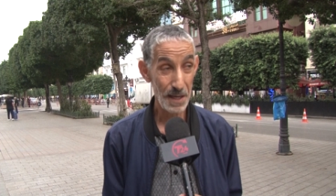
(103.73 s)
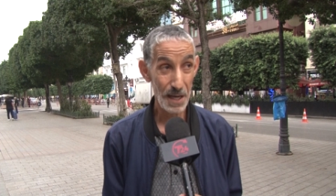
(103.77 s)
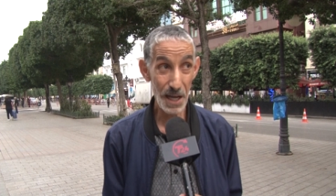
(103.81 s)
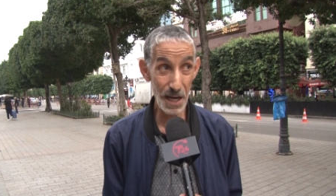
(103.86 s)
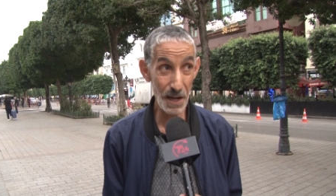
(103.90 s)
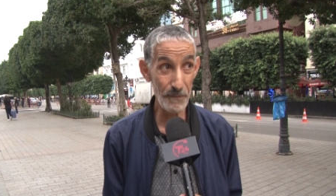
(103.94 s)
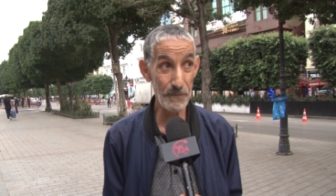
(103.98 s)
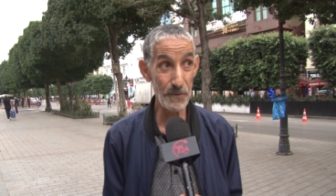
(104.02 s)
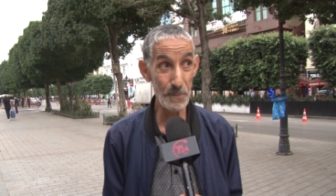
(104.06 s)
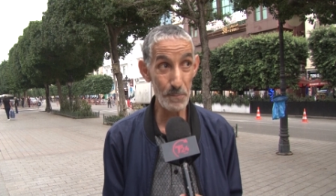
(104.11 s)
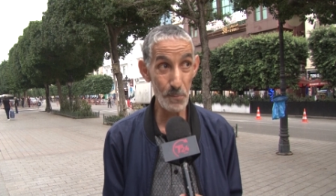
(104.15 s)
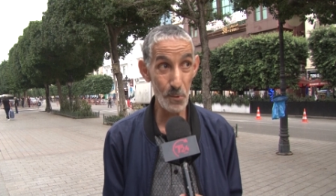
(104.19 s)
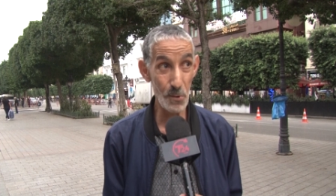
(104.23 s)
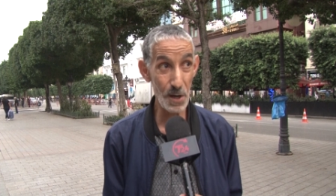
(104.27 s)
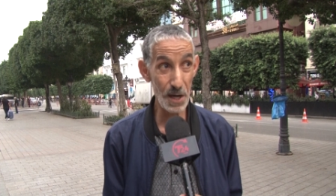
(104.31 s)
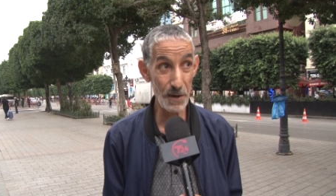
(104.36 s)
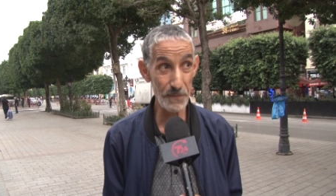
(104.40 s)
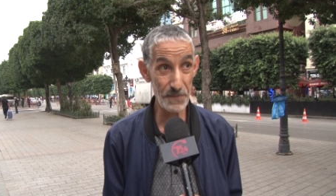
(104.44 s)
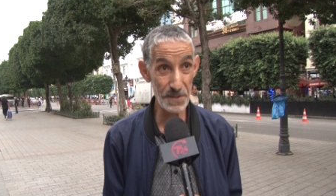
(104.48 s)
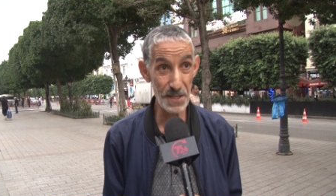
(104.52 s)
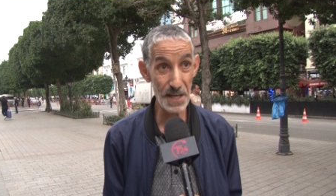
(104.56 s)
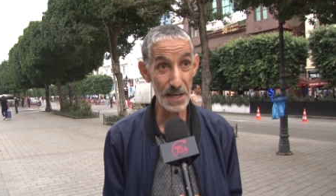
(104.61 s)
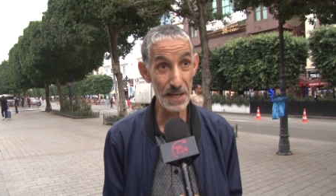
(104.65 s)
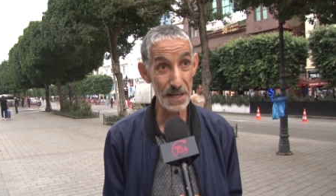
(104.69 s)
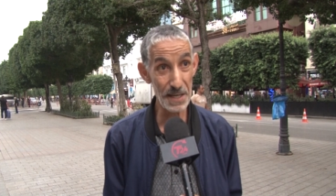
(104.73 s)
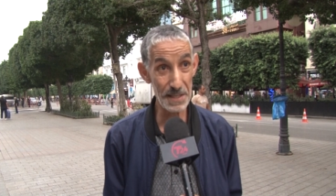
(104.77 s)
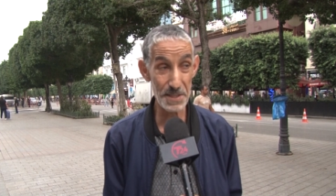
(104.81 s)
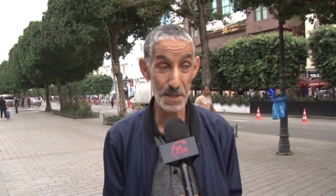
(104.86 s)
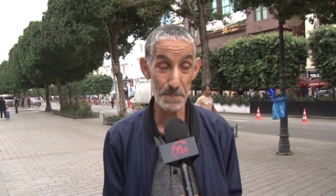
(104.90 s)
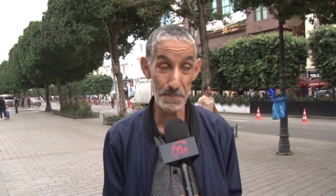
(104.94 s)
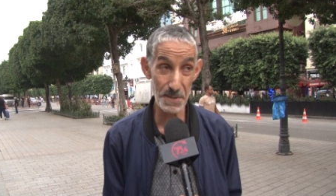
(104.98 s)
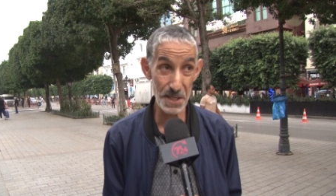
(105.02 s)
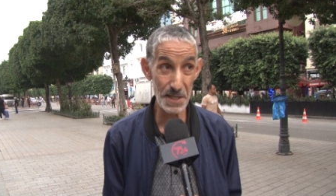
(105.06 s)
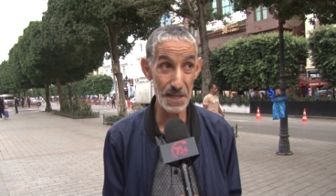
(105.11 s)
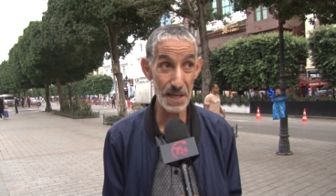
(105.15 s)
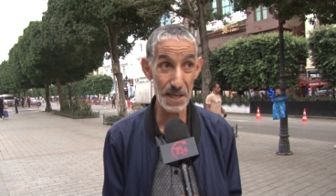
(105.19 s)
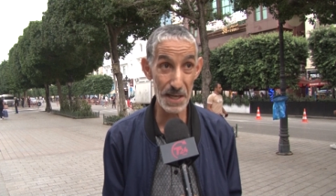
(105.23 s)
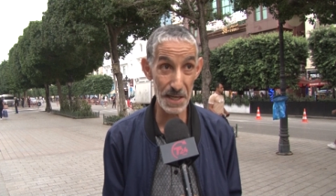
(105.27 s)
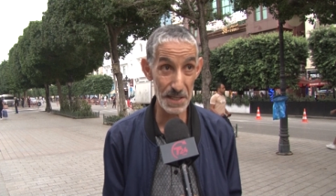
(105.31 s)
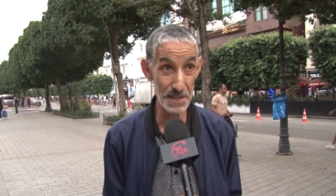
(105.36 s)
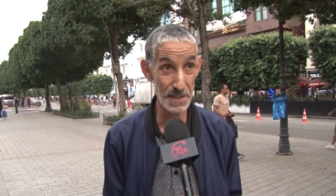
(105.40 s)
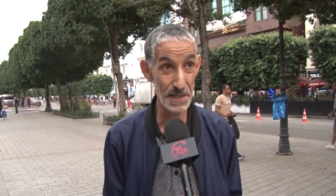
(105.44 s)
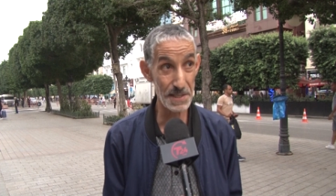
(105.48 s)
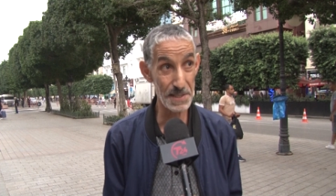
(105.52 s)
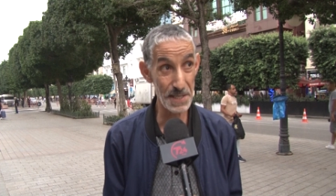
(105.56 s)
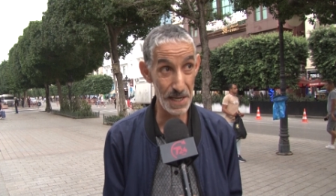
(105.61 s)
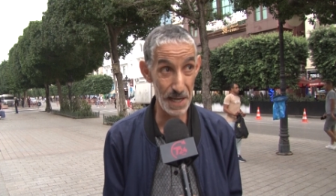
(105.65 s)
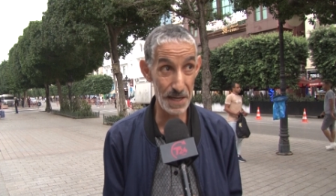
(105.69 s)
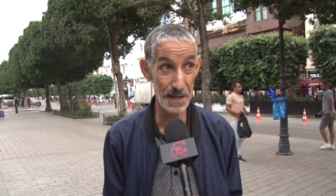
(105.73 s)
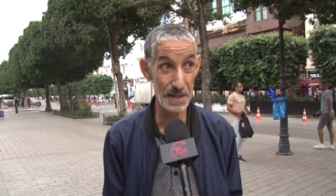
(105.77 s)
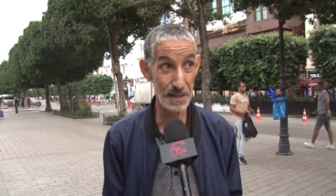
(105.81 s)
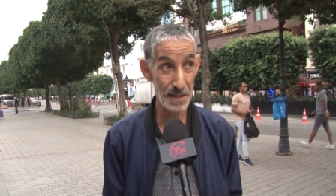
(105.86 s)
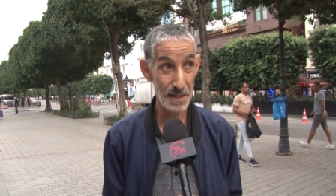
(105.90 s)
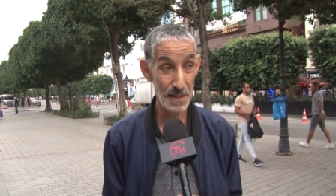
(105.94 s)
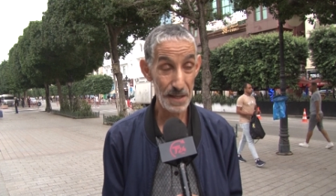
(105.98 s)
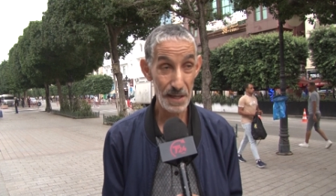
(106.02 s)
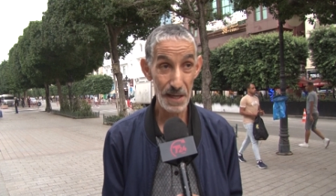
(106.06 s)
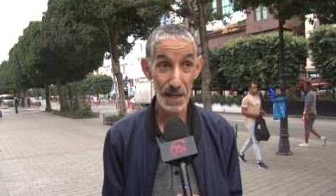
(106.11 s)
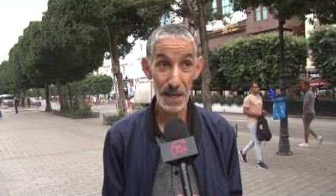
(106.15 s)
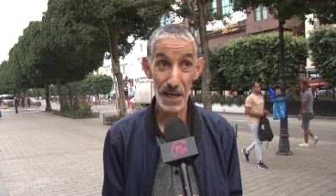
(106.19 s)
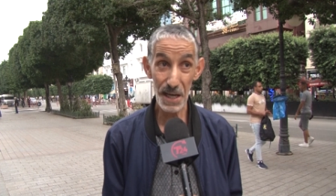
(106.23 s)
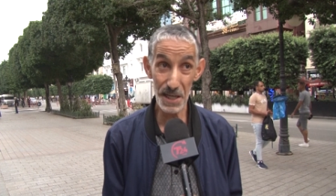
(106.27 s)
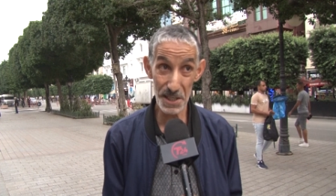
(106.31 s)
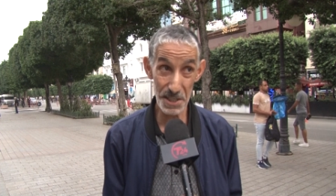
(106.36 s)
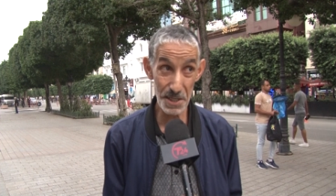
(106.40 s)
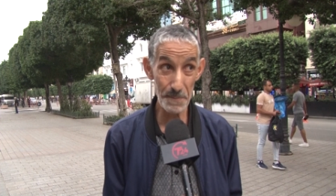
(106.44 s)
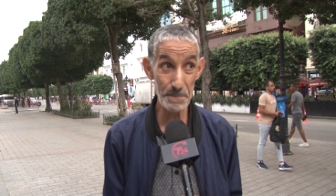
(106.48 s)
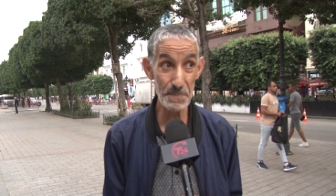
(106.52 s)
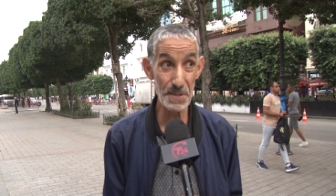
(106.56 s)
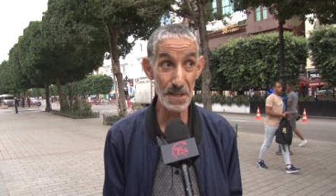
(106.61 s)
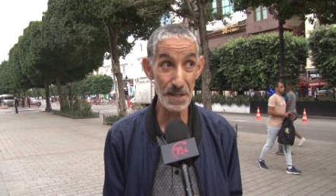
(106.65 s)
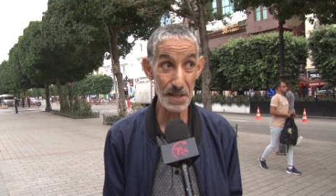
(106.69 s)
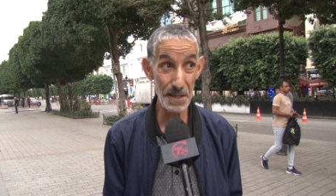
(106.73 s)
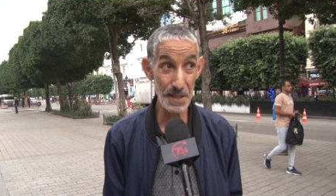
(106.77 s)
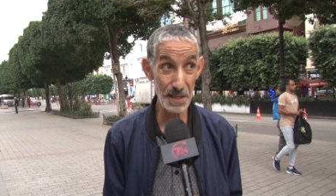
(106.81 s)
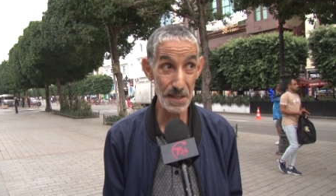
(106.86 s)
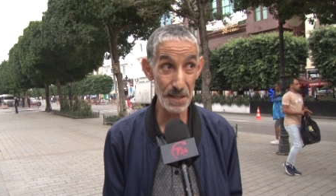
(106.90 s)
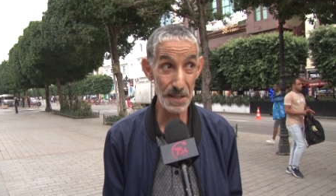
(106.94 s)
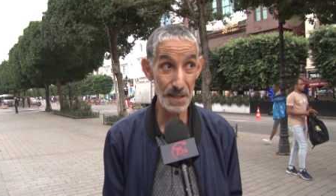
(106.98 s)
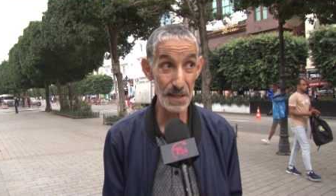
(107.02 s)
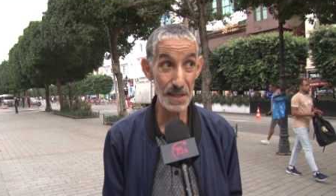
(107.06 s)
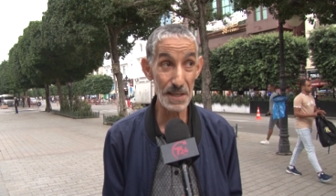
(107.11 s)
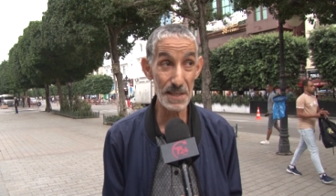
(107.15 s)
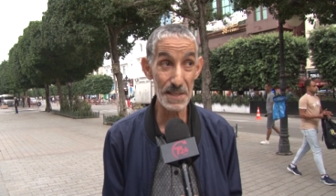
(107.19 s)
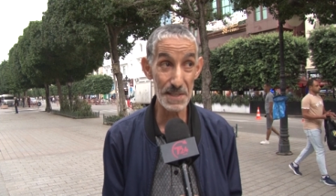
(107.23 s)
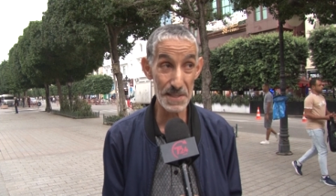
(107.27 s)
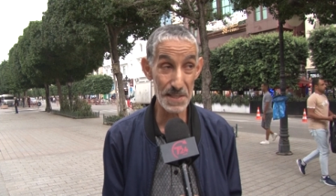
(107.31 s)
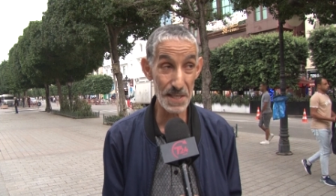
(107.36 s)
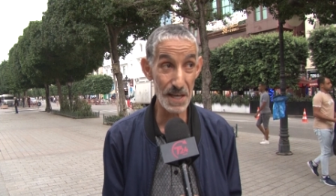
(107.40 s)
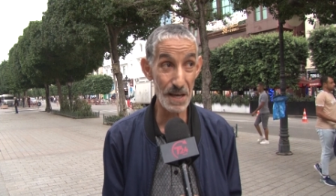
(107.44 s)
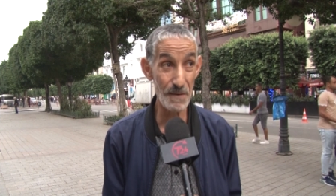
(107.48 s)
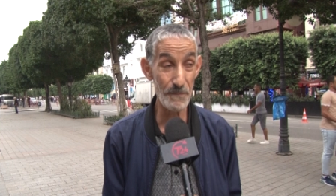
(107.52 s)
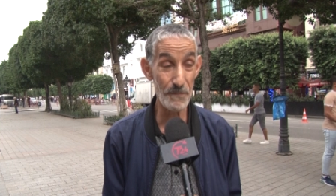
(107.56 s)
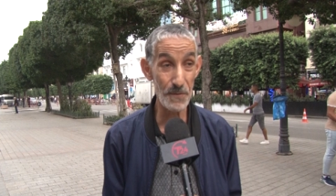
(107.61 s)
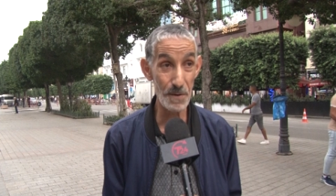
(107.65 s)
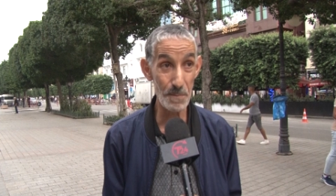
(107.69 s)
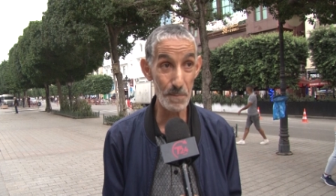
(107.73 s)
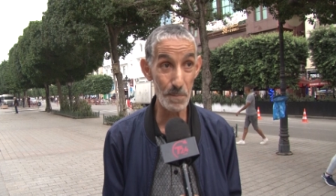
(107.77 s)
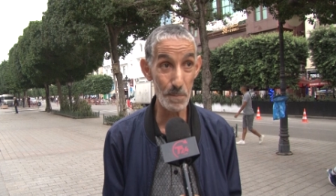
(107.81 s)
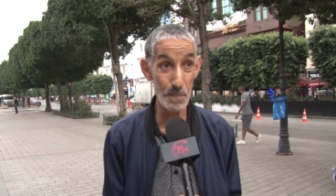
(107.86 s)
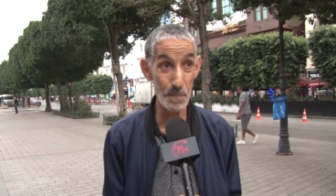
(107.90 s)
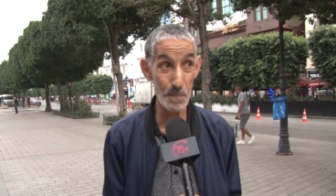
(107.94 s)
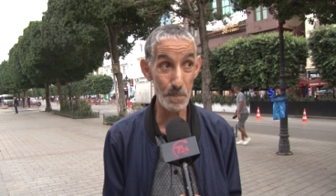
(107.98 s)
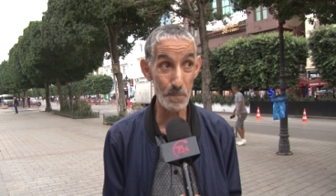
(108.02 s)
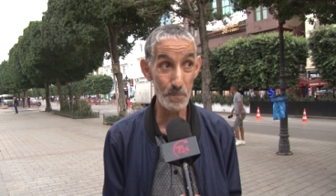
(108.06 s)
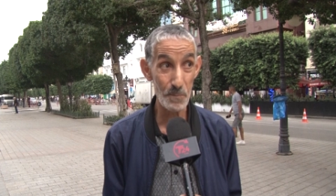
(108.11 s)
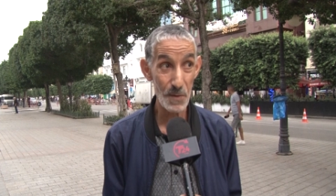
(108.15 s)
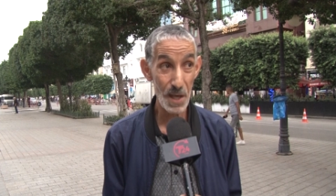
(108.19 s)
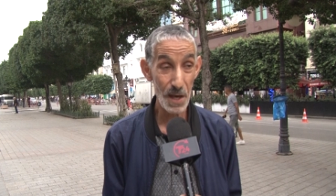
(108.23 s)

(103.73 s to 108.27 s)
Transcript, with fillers: انا في المواقف تاعك عجبتيني كجزائري عجبتيني انسان في